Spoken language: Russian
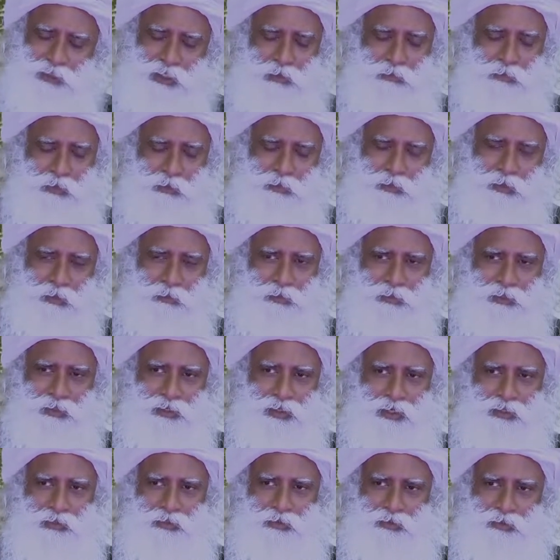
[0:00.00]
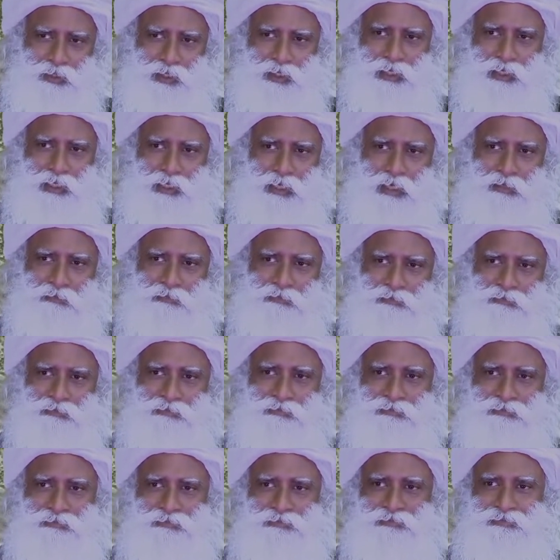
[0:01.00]
ответьте мне, вы
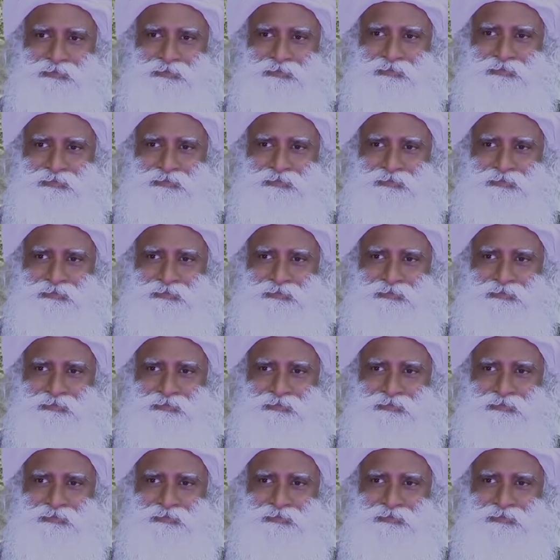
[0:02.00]
действительно жизнь?